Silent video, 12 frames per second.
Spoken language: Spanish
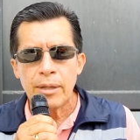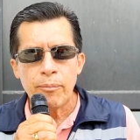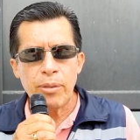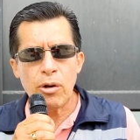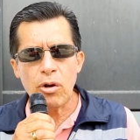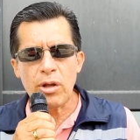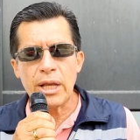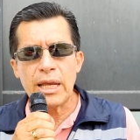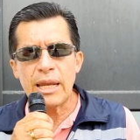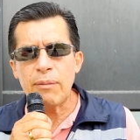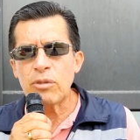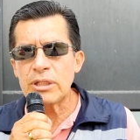pero lo que
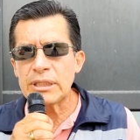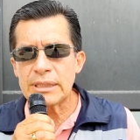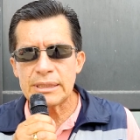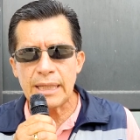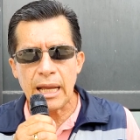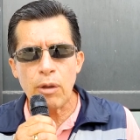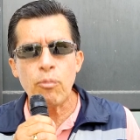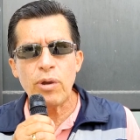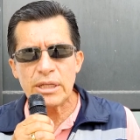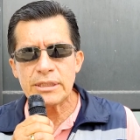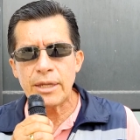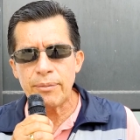queremos es que se haga un
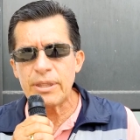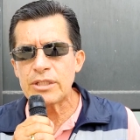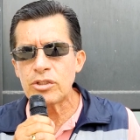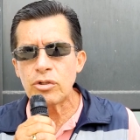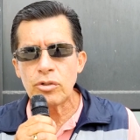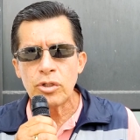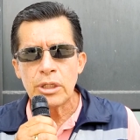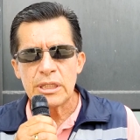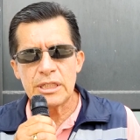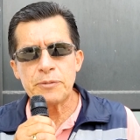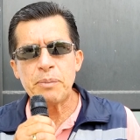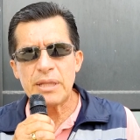buen servicio
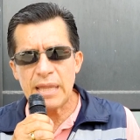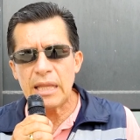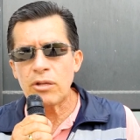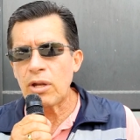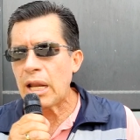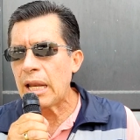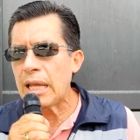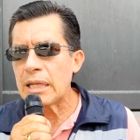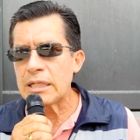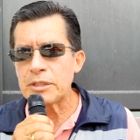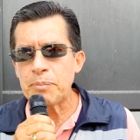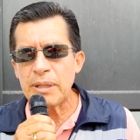respetando la
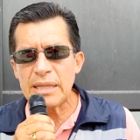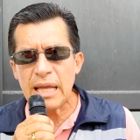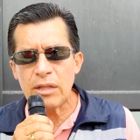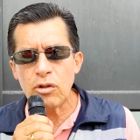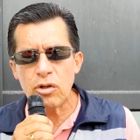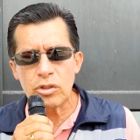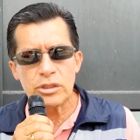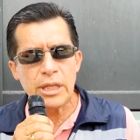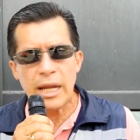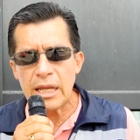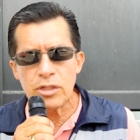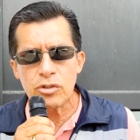ley, respetando los
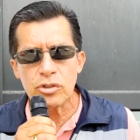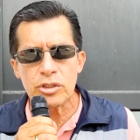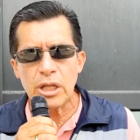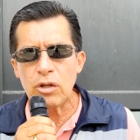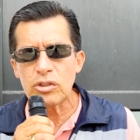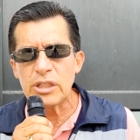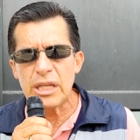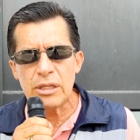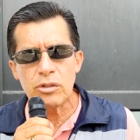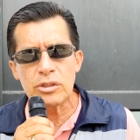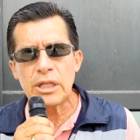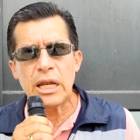derechos de los
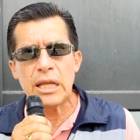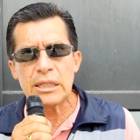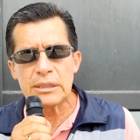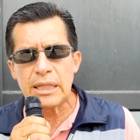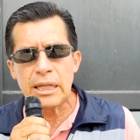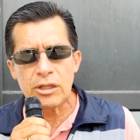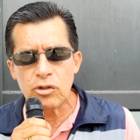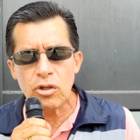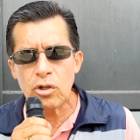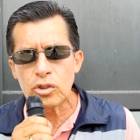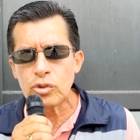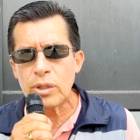niños, de, las, de
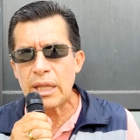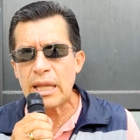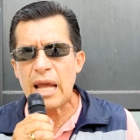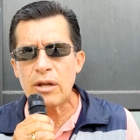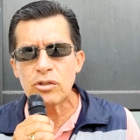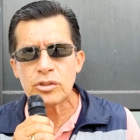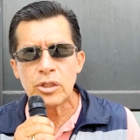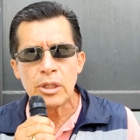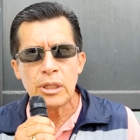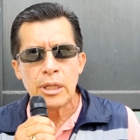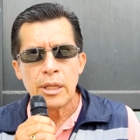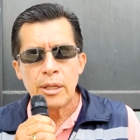todos los ciudadanos,
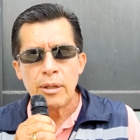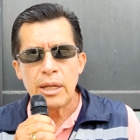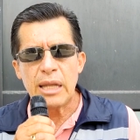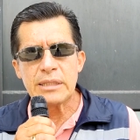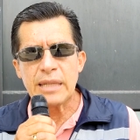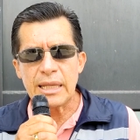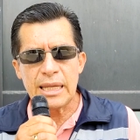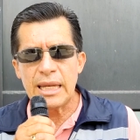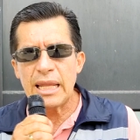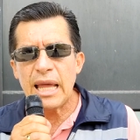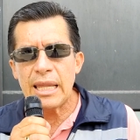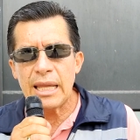la
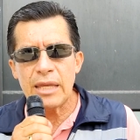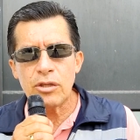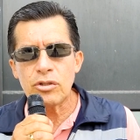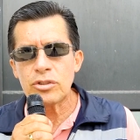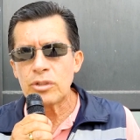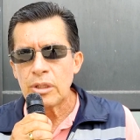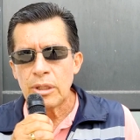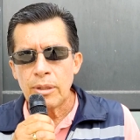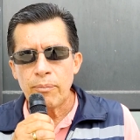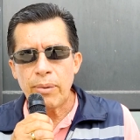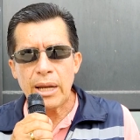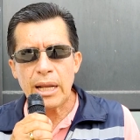tranquilidad de ellos,
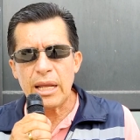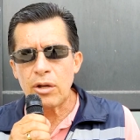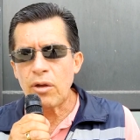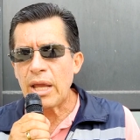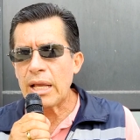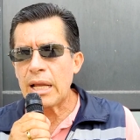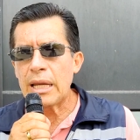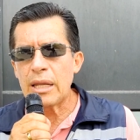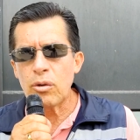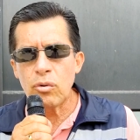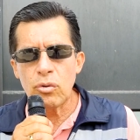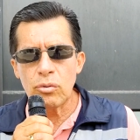para que no haya
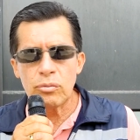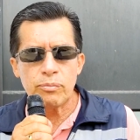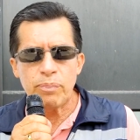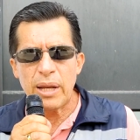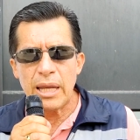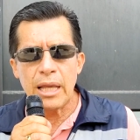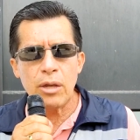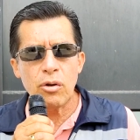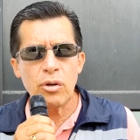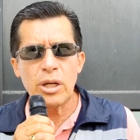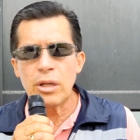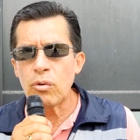ningún
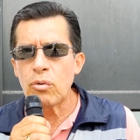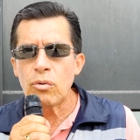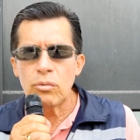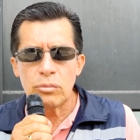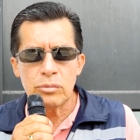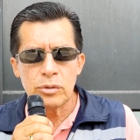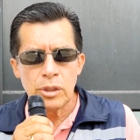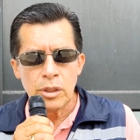peligro, ningún